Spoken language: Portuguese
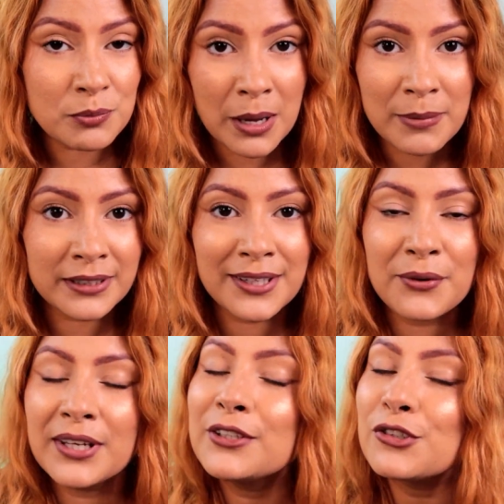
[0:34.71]
babadeiro
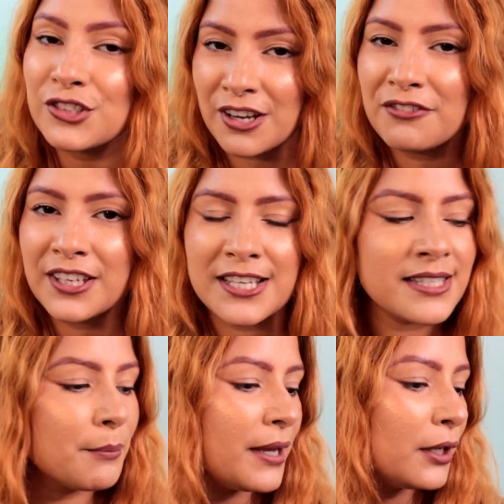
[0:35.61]
aí que eu já fiquei
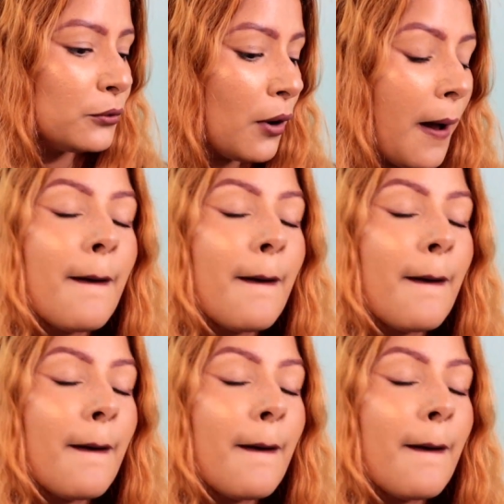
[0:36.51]
sabendo,